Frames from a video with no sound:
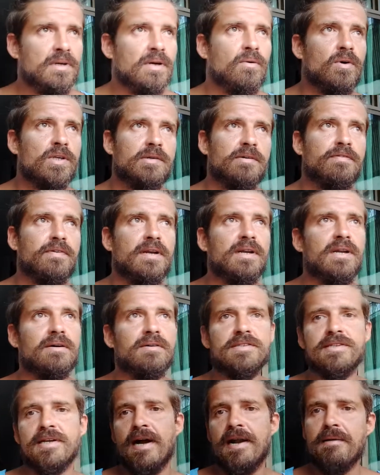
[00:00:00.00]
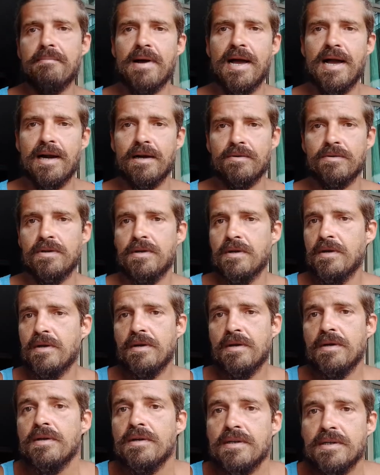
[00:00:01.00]
Outra fala, não, esse cara é magro.
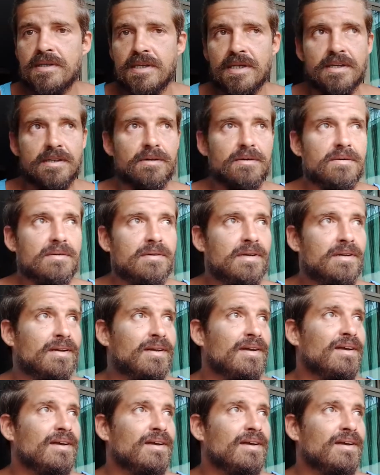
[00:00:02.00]
Entendeu?